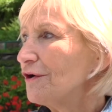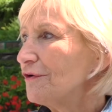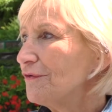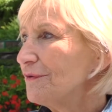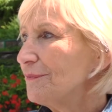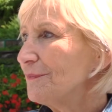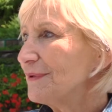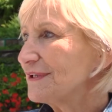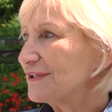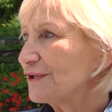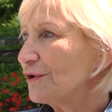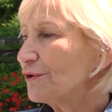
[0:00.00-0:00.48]
habe
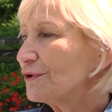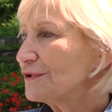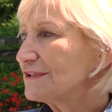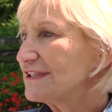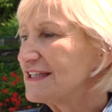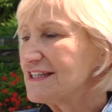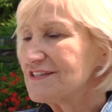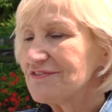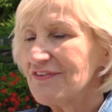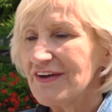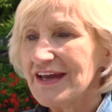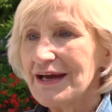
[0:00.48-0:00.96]
ich mir
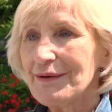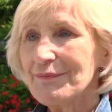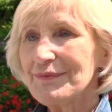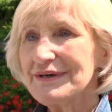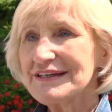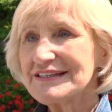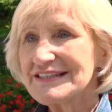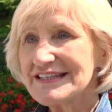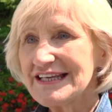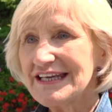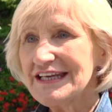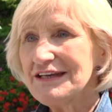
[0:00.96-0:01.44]
gedacht, es wäre
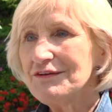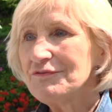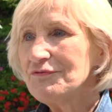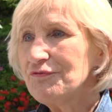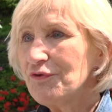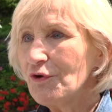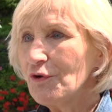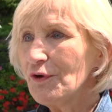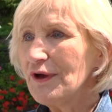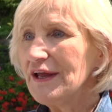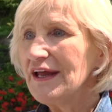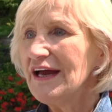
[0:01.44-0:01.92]
mal
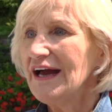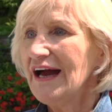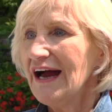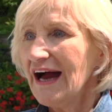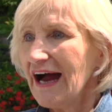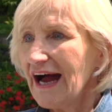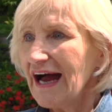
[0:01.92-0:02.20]
sinnvoll,